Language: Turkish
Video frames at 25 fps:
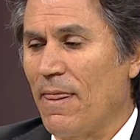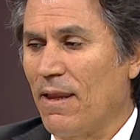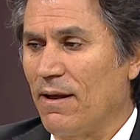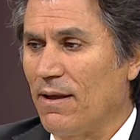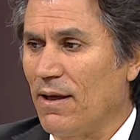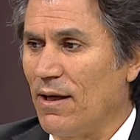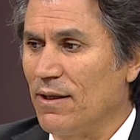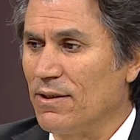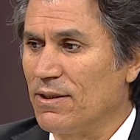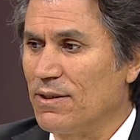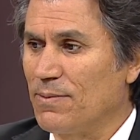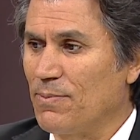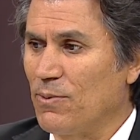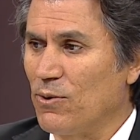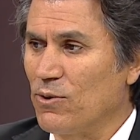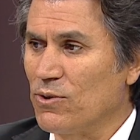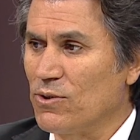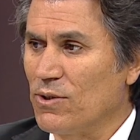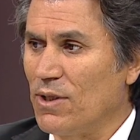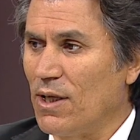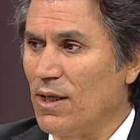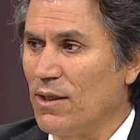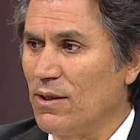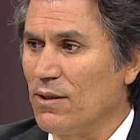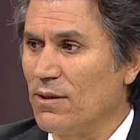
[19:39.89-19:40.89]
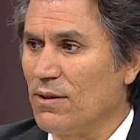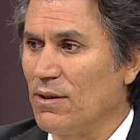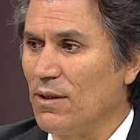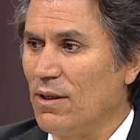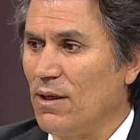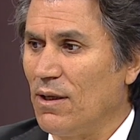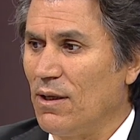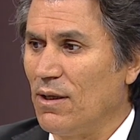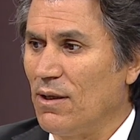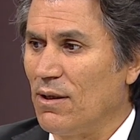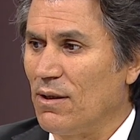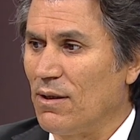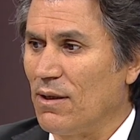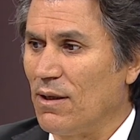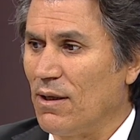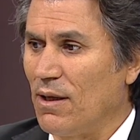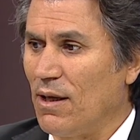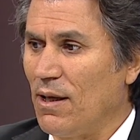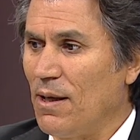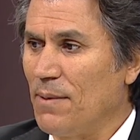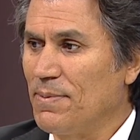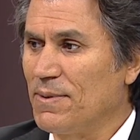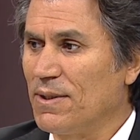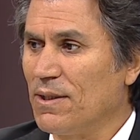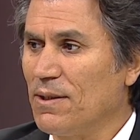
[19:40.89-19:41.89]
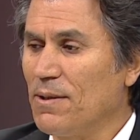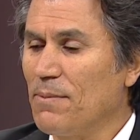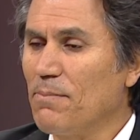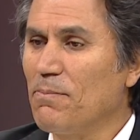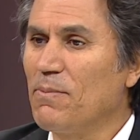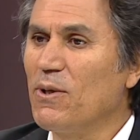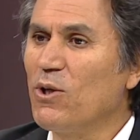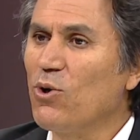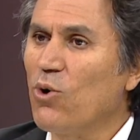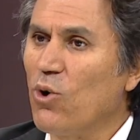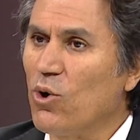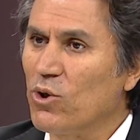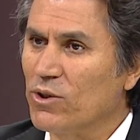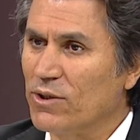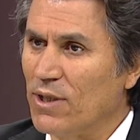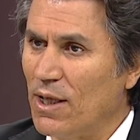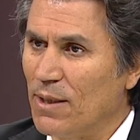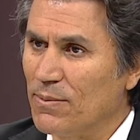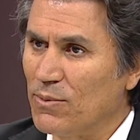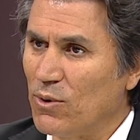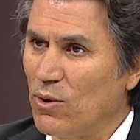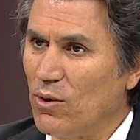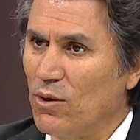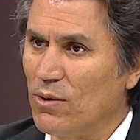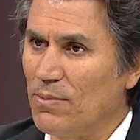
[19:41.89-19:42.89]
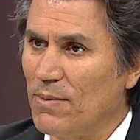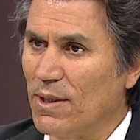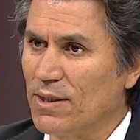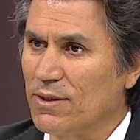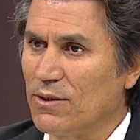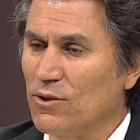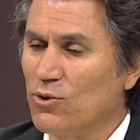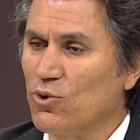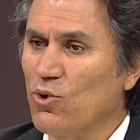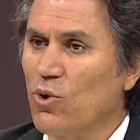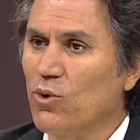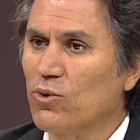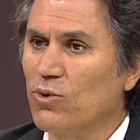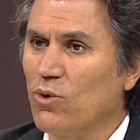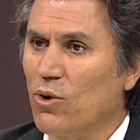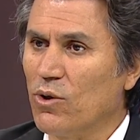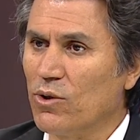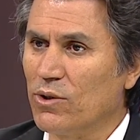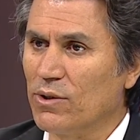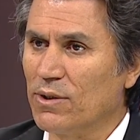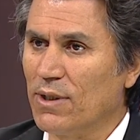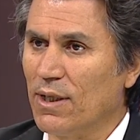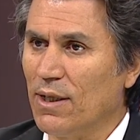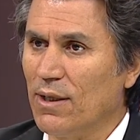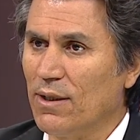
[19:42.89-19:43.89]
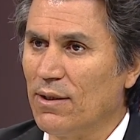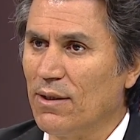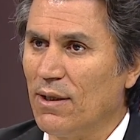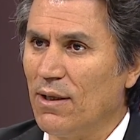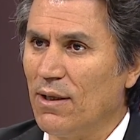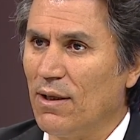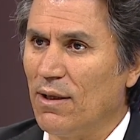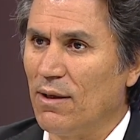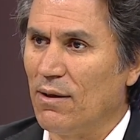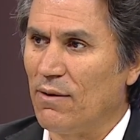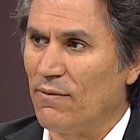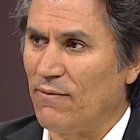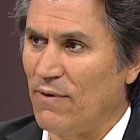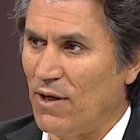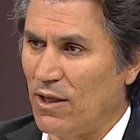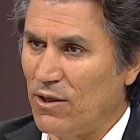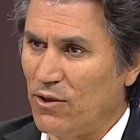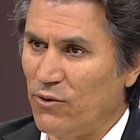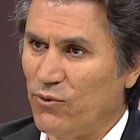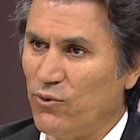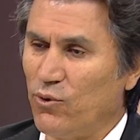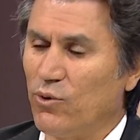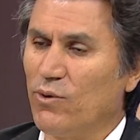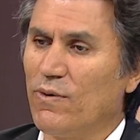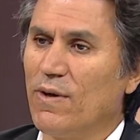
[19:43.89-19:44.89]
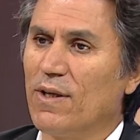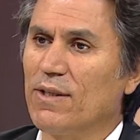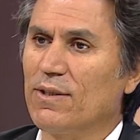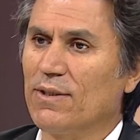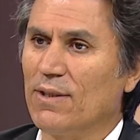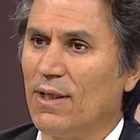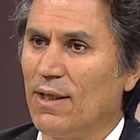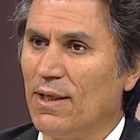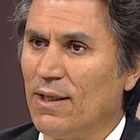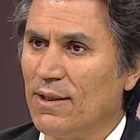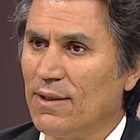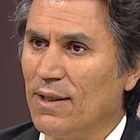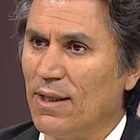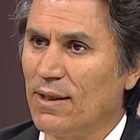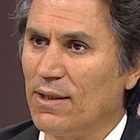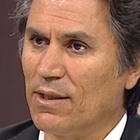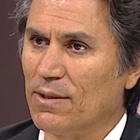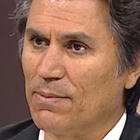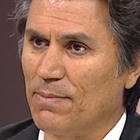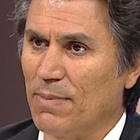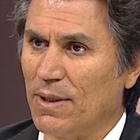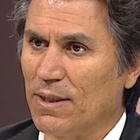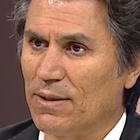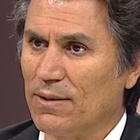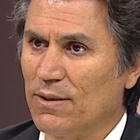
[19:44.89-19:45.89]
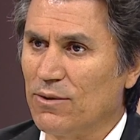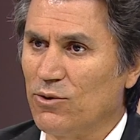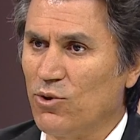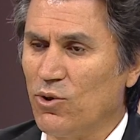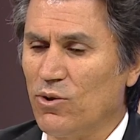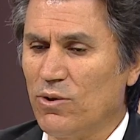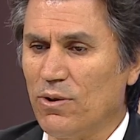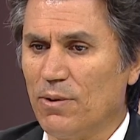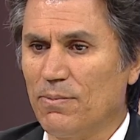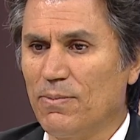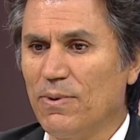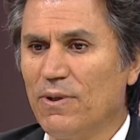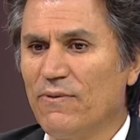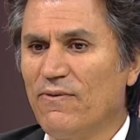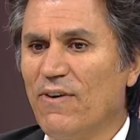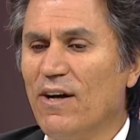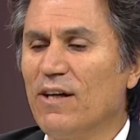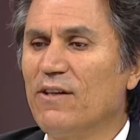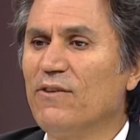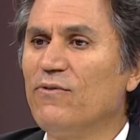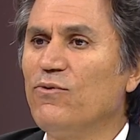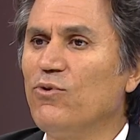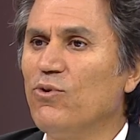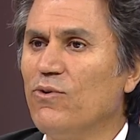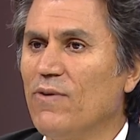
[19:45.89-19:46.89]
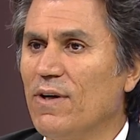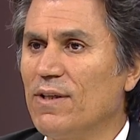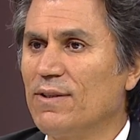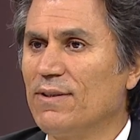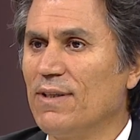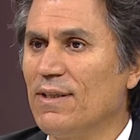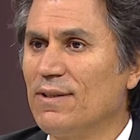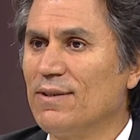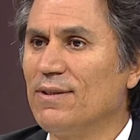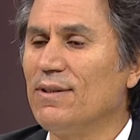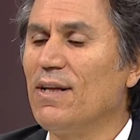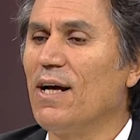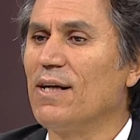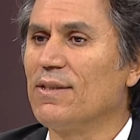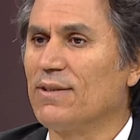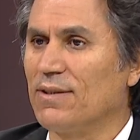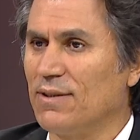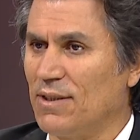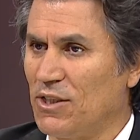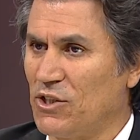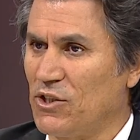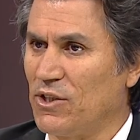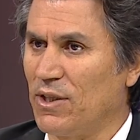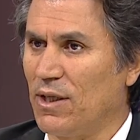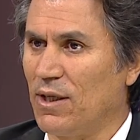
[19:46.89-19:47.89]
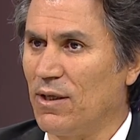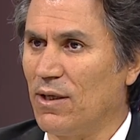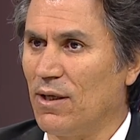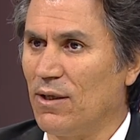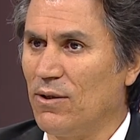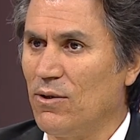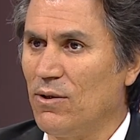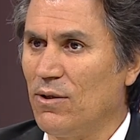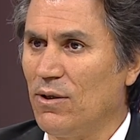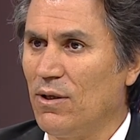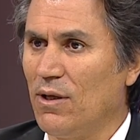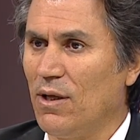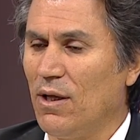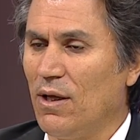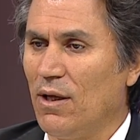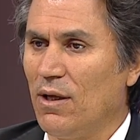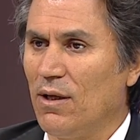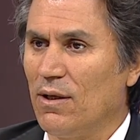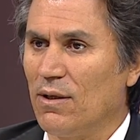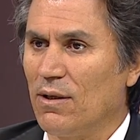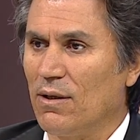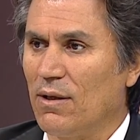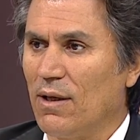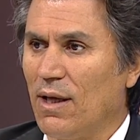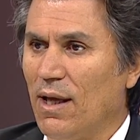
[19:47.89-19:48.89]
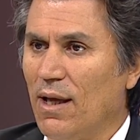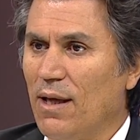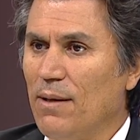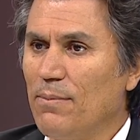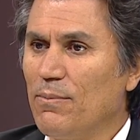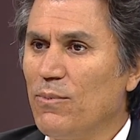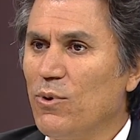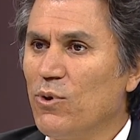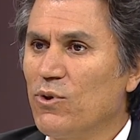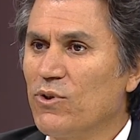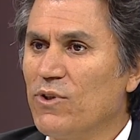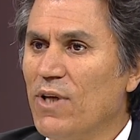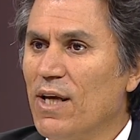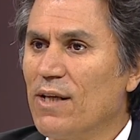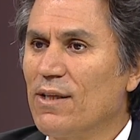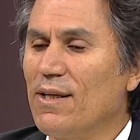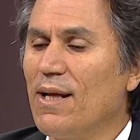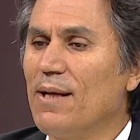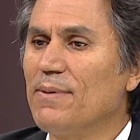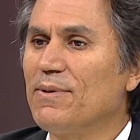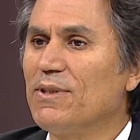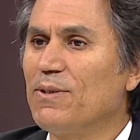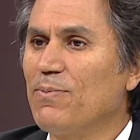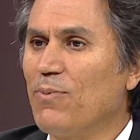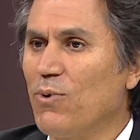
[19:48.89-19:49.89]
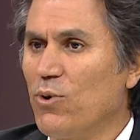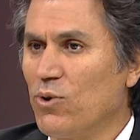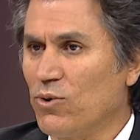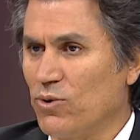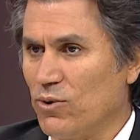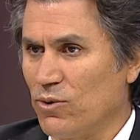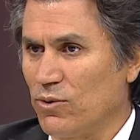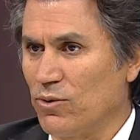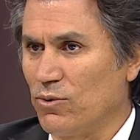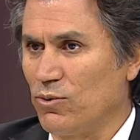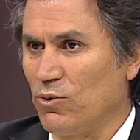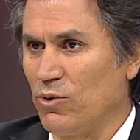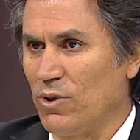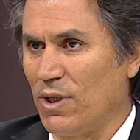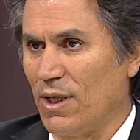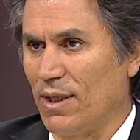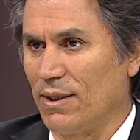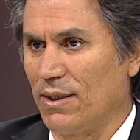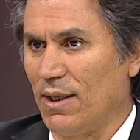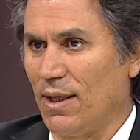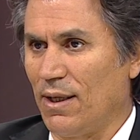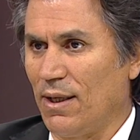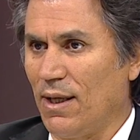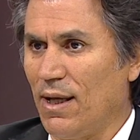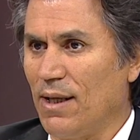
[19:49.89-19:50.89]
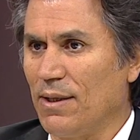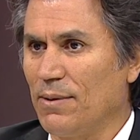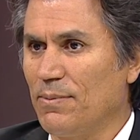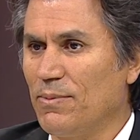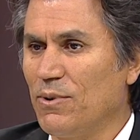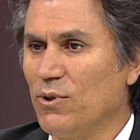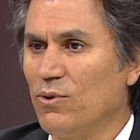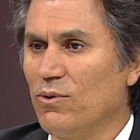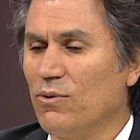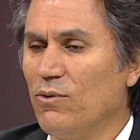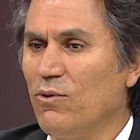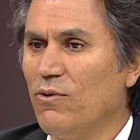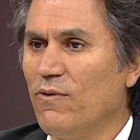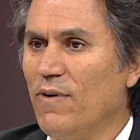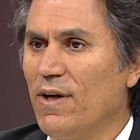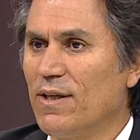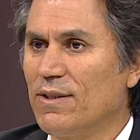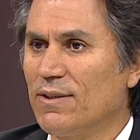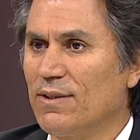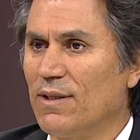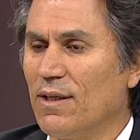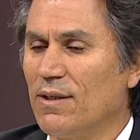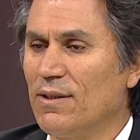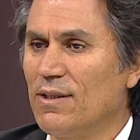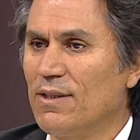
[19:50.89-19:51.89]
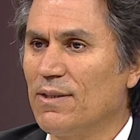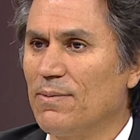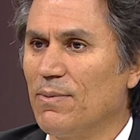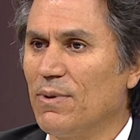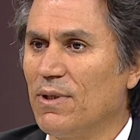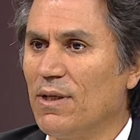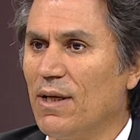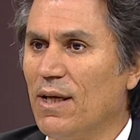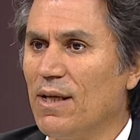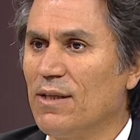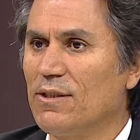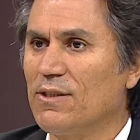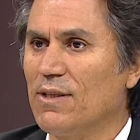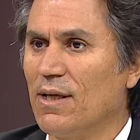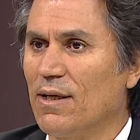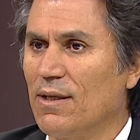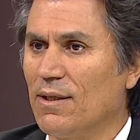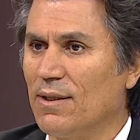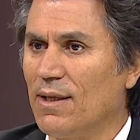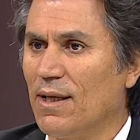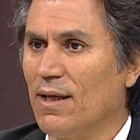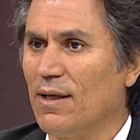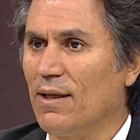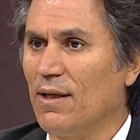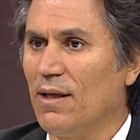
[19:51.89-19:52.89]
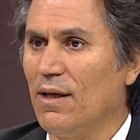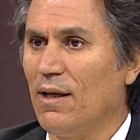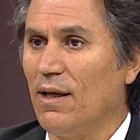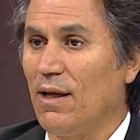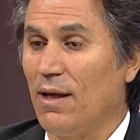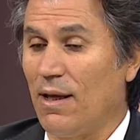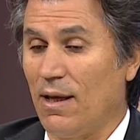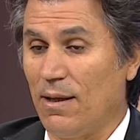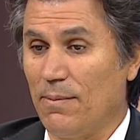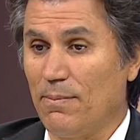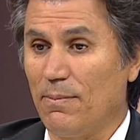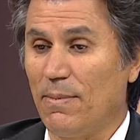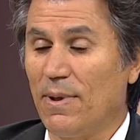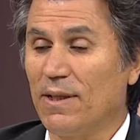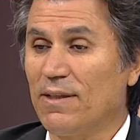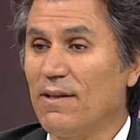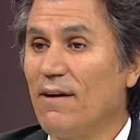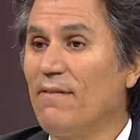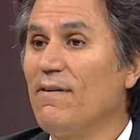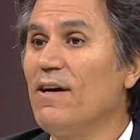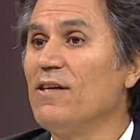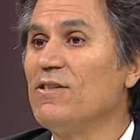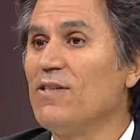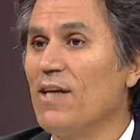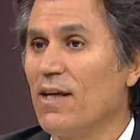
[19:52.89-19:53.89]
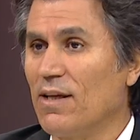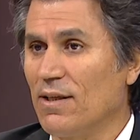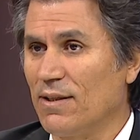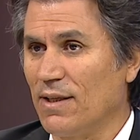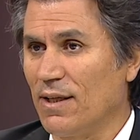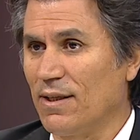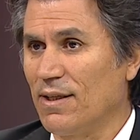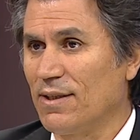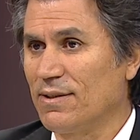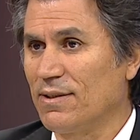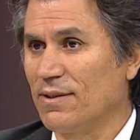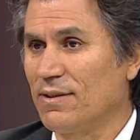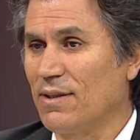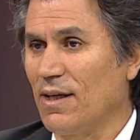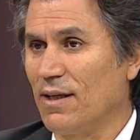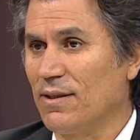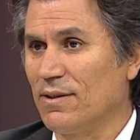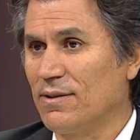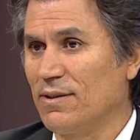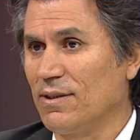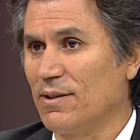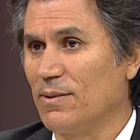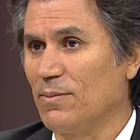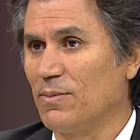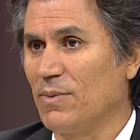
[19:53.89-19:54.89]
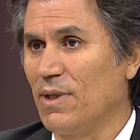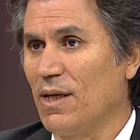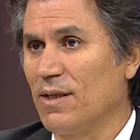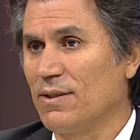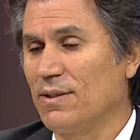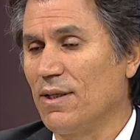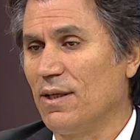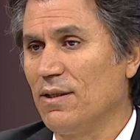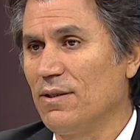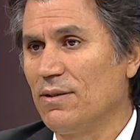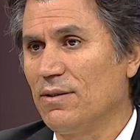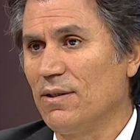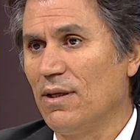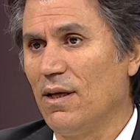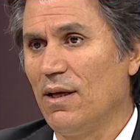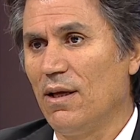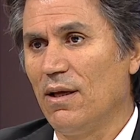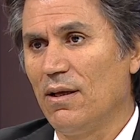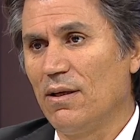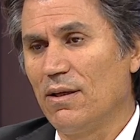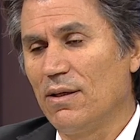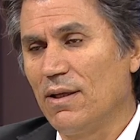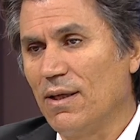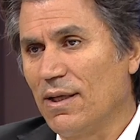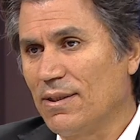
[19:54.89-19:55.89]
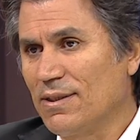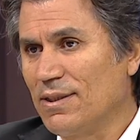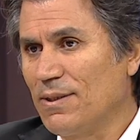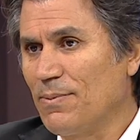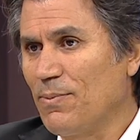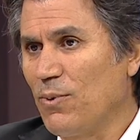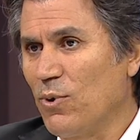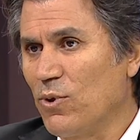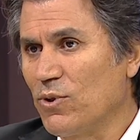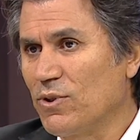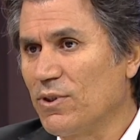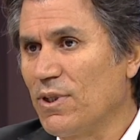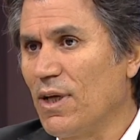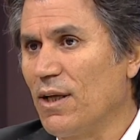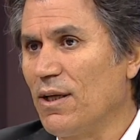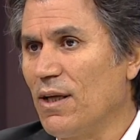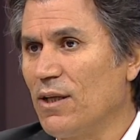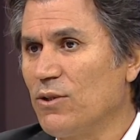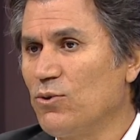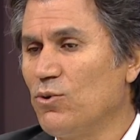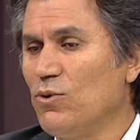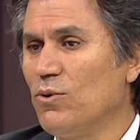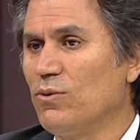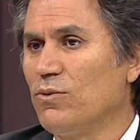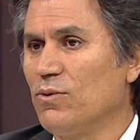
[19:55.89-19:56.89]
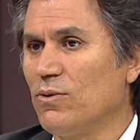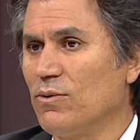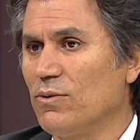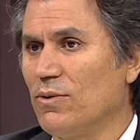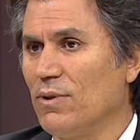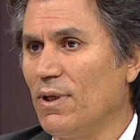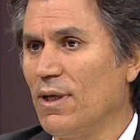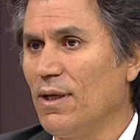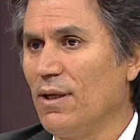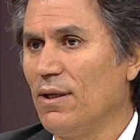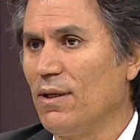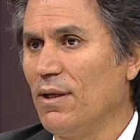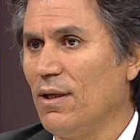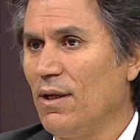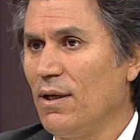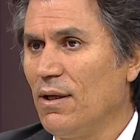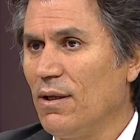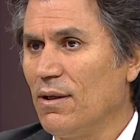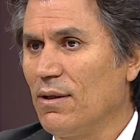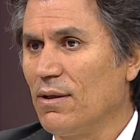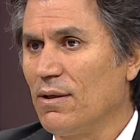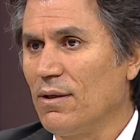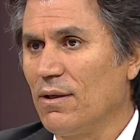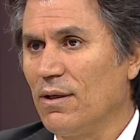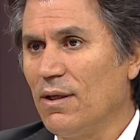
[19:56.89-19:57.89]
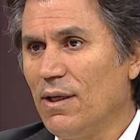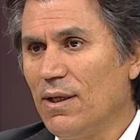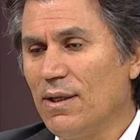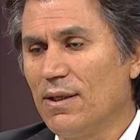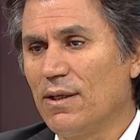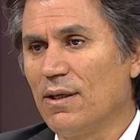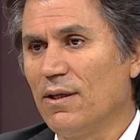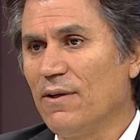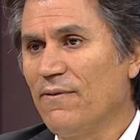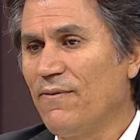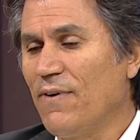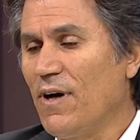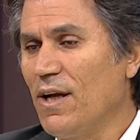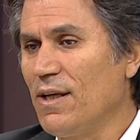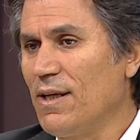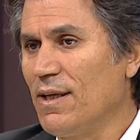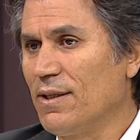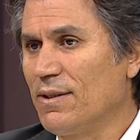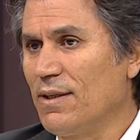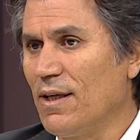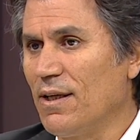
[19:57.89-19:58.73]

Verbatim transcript: Yani sporcuların e, hepsinin bir ortamda olması çok doğru değil. Vakıf üniversitelerinin de gitmesi. Çünkü bir vakıf üniversitesinde aslında işine geliyor. E, en büyük reklam spordur dünyada. Yani bir üniversitenin ismini en şekilde en bedava şekilde nasıl tanıtırım derseniz ya spor, sanat, kültürle e, ilgili faaliyetler